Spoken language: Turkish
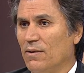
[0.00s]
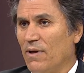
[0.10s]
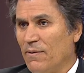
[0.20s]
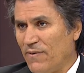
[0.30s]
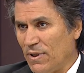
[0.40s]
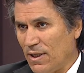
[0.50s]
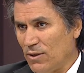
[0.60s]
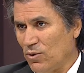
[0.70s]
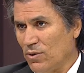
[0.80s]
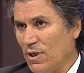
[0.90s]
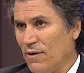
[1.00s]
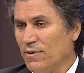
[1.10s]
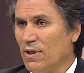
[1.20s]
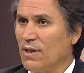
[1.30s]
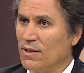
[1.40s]
hem federasyon
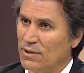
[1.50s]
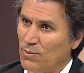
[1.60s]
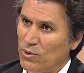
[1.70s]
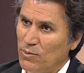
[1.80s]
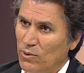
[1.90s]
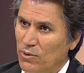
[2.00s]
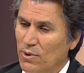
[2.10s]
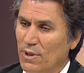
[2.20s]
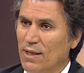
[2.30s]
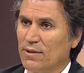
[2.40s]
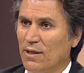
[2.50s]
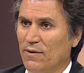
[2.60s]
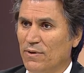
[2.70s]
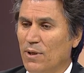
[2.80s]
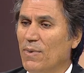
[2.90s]
tarafından, genç spor müdürlükleri
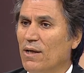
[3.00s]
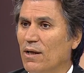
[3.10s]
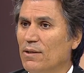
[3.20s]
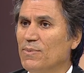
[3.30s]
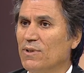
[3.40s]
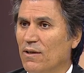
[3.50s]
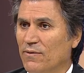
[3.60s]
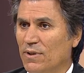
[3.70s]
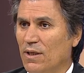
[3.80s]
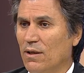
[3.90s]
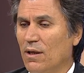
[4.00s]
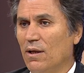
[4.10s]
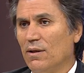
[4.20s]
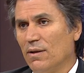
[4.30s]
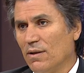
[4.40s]
tarafından, bakanlığımız tarafından
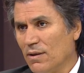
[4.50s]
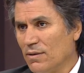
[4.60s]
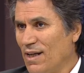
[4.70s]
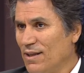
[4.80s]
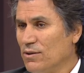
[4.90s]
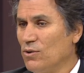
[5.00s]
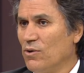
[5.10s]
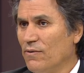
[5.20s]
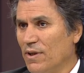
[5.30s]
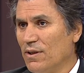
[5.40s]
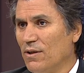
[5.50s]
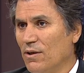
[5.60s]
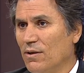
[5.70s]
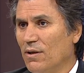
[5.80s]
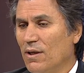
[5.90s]
e, dağıtılıyor, veriliyor.